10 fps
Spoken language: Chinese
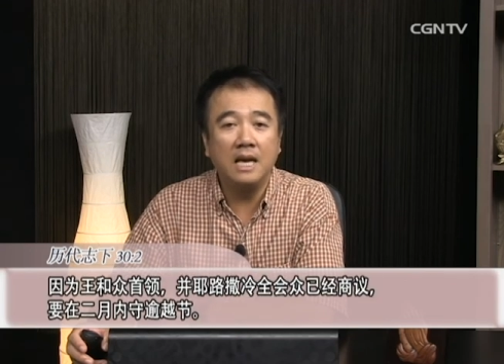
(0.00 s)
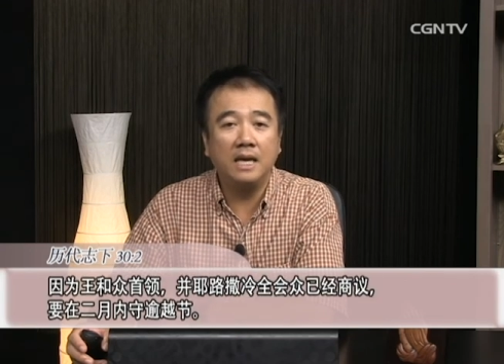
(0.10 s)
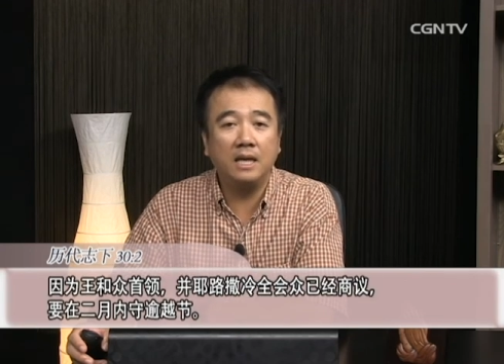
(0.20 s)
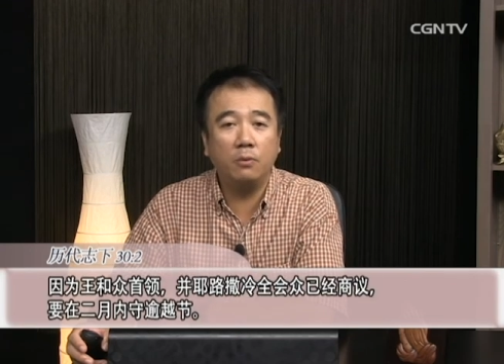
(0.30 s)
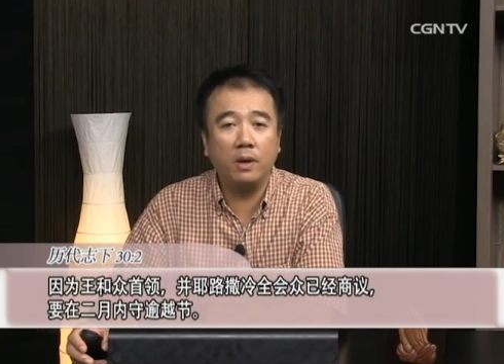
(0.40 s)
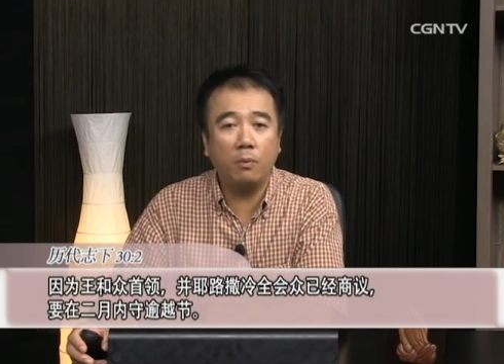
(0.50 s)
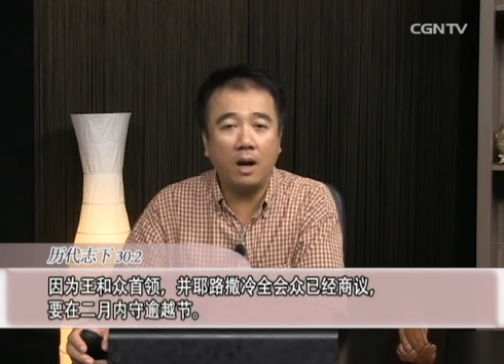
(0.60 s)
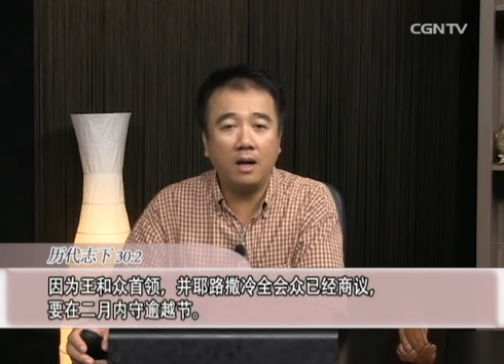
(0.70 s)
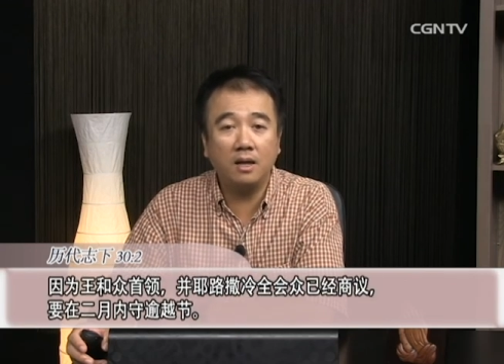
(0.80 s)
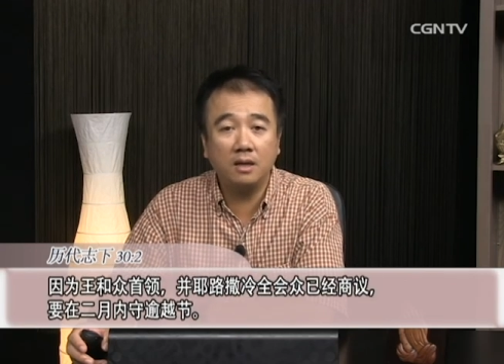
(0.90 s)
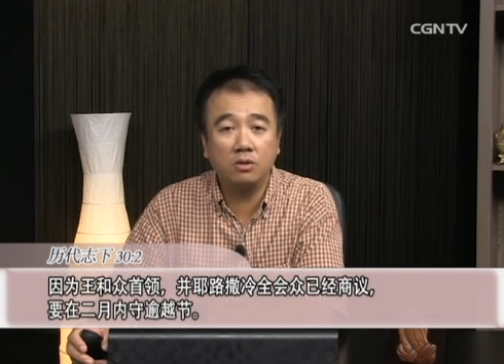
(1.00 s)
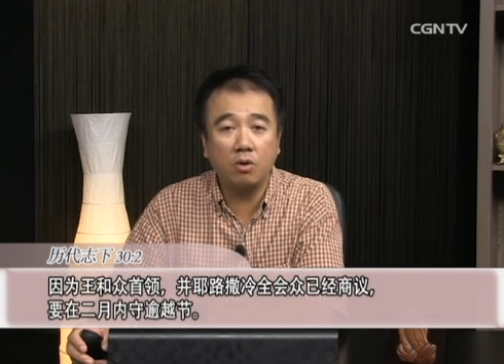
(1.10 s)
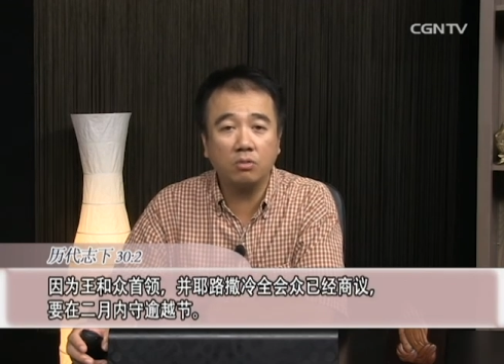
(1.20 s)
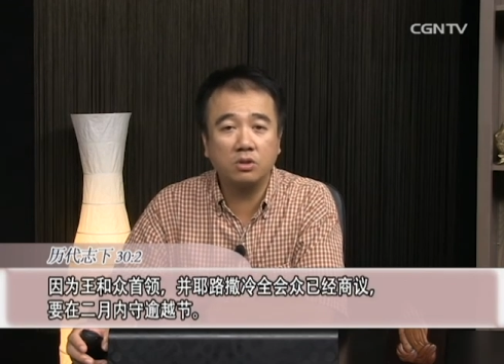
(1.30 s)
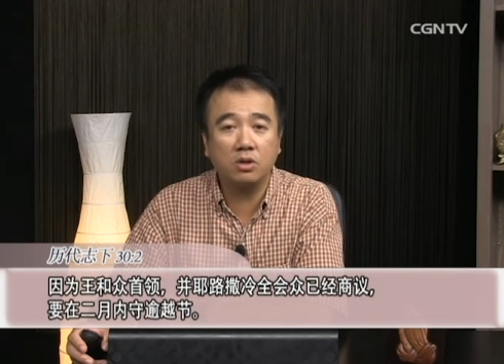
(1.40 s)
因为王和
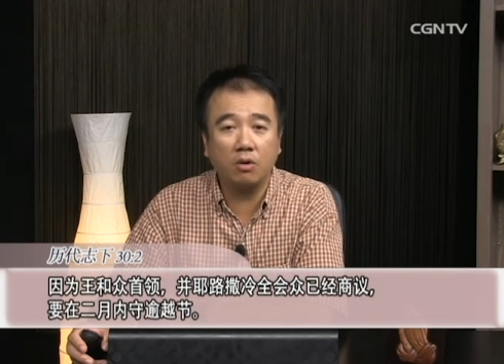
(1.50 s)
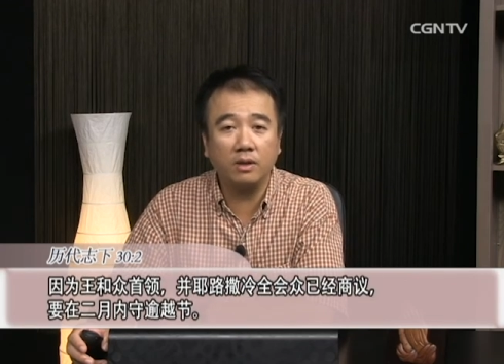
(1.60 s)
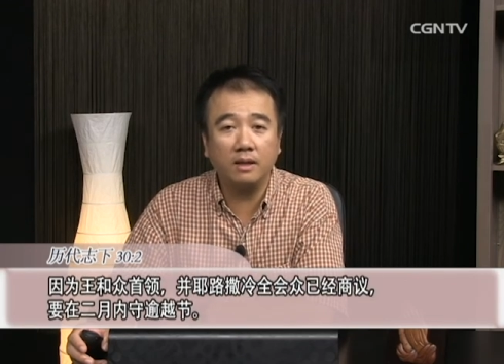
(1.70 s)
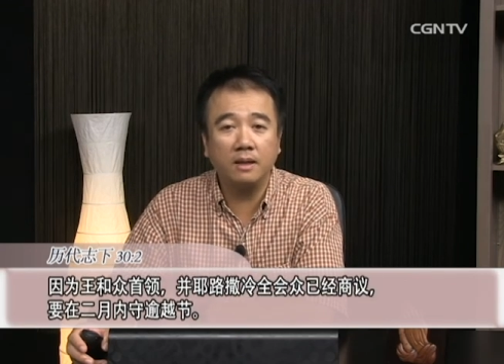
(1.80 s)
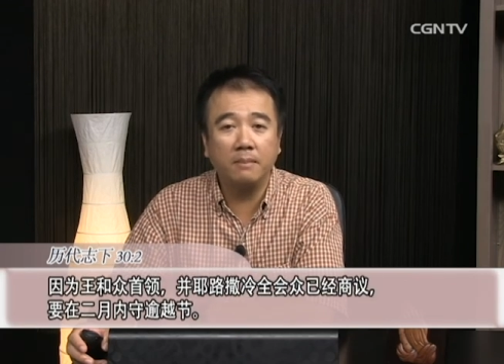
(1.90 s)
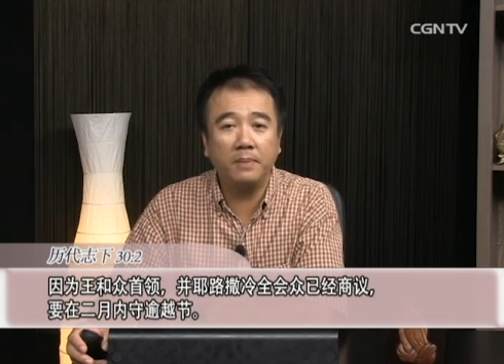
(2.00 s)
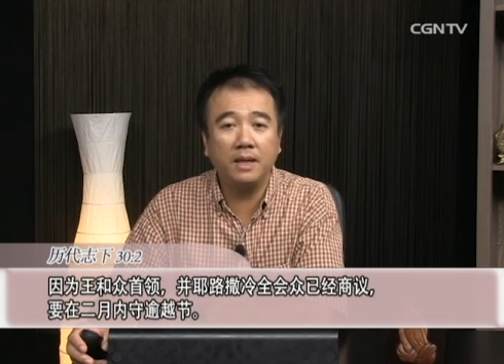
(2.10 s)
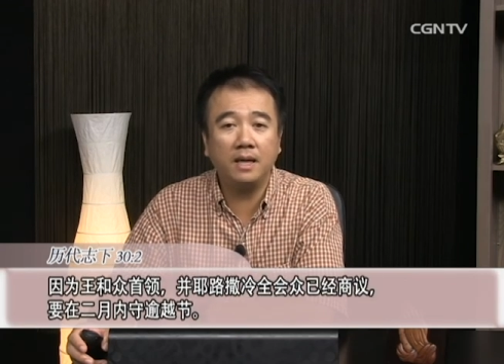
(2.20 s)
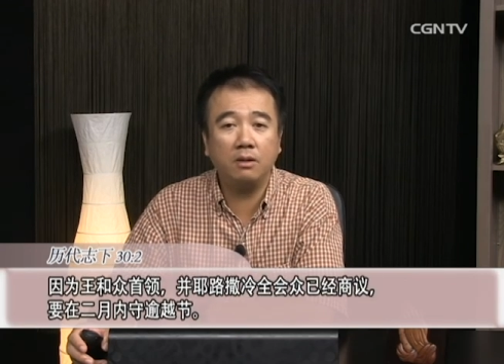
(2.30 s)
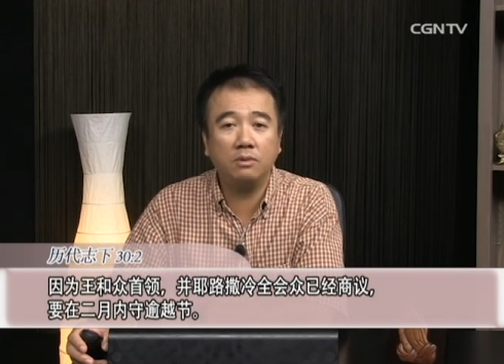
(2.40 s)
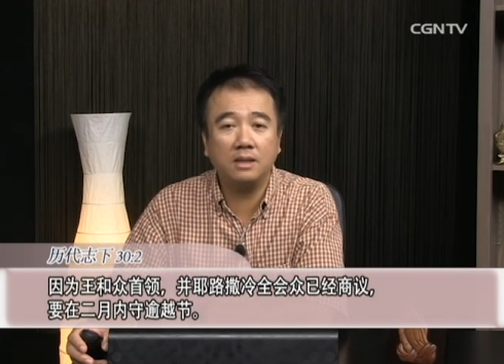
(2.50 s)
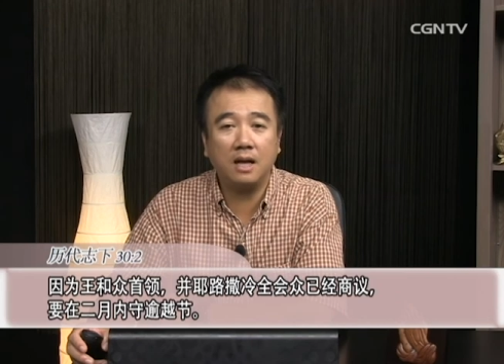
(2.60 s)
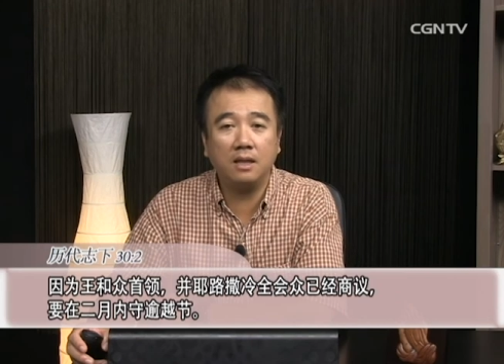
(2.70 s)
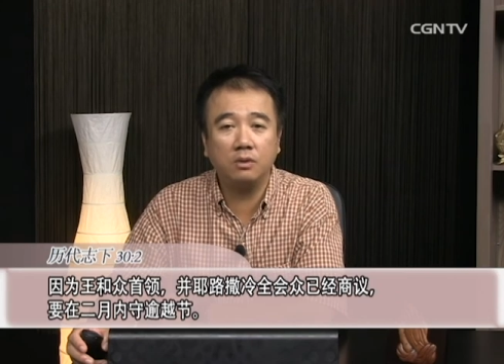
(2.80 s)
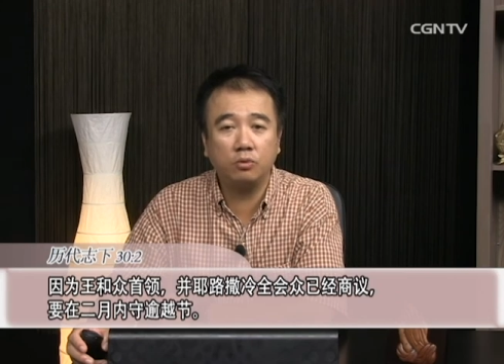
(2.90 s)
众首领并耶路
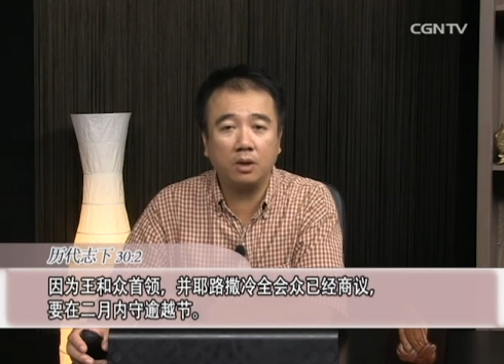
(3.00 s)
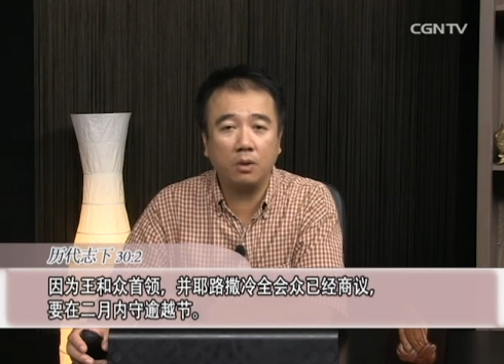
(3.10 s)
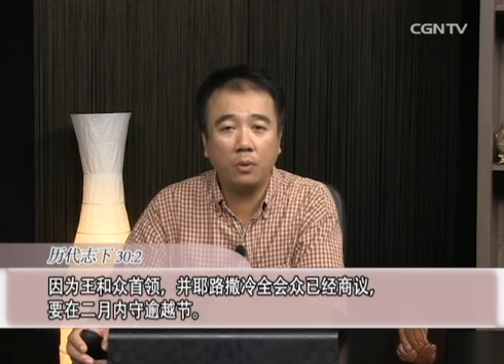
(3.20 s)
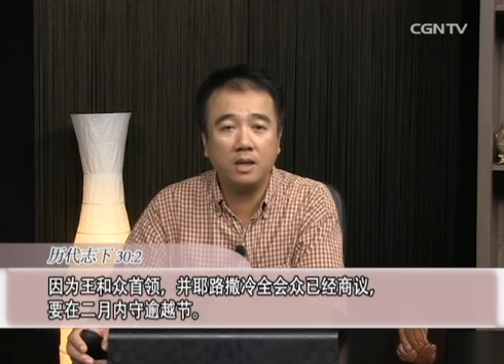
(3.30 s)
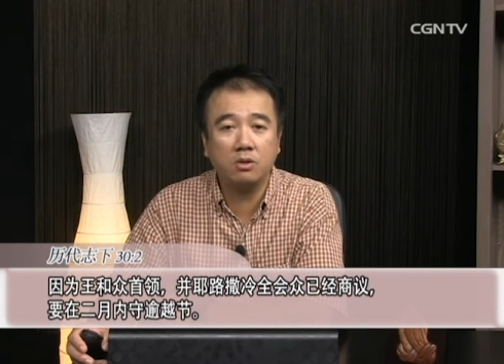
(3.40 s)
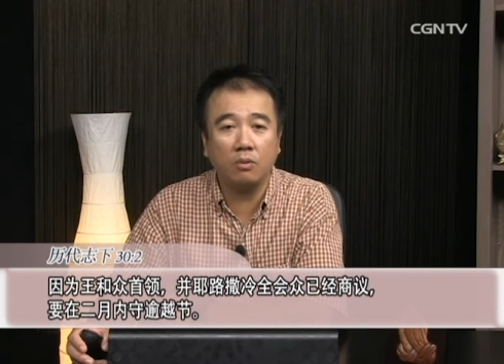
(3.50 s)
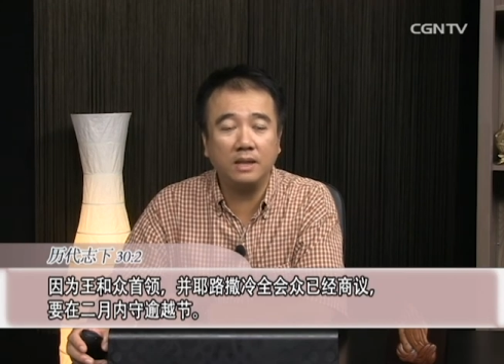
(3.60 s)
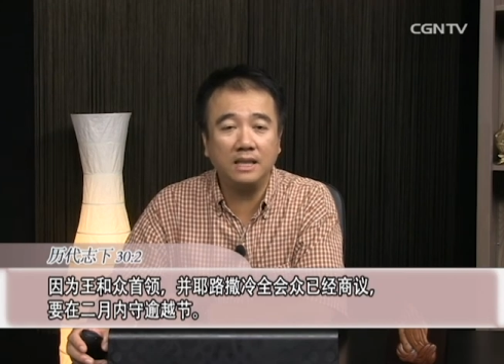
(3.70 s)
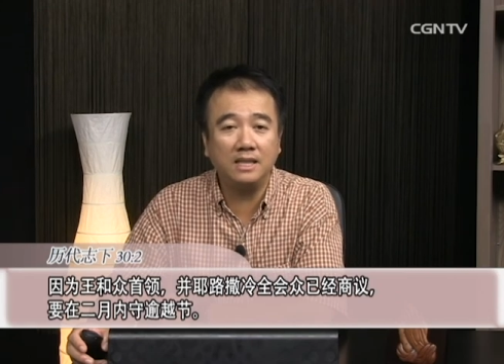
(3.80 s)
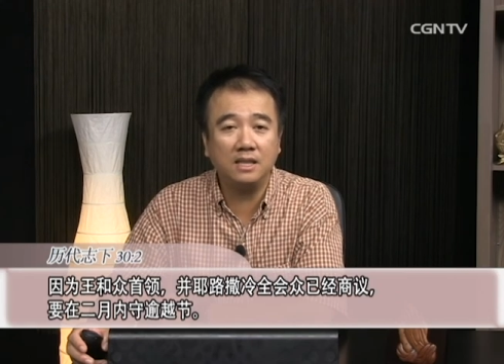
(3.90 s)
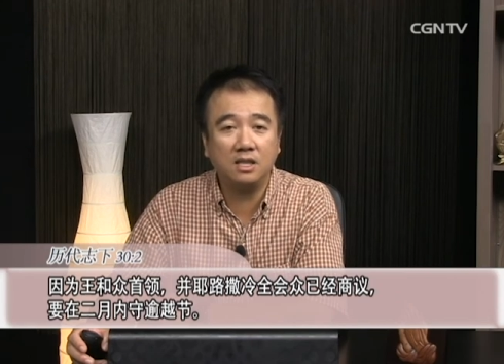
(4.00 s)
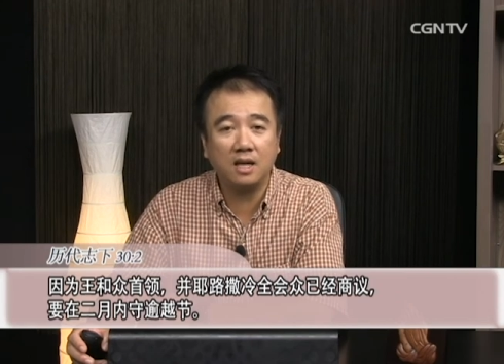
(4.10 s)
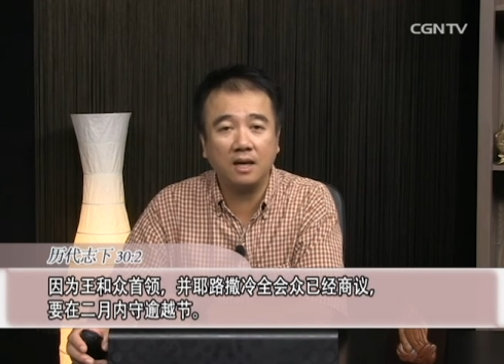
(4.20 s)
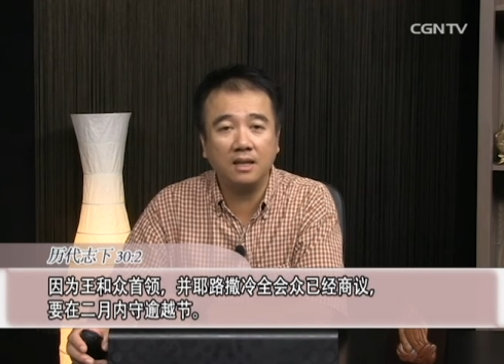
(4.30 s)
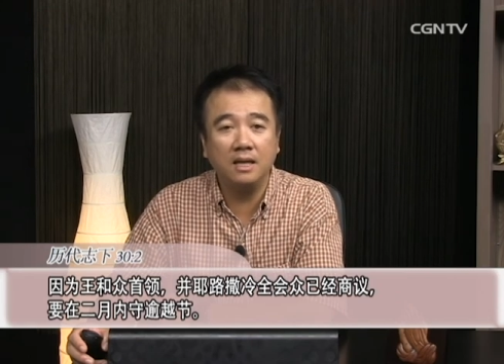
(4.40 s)
撒冷全会众已经
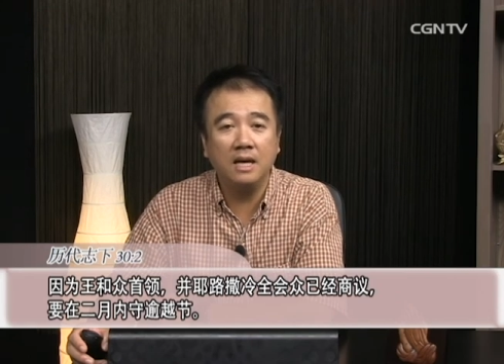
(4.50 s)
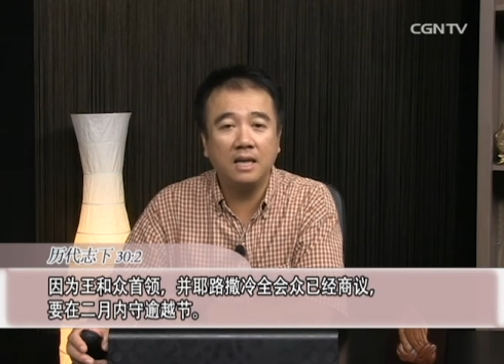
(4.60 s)
商议，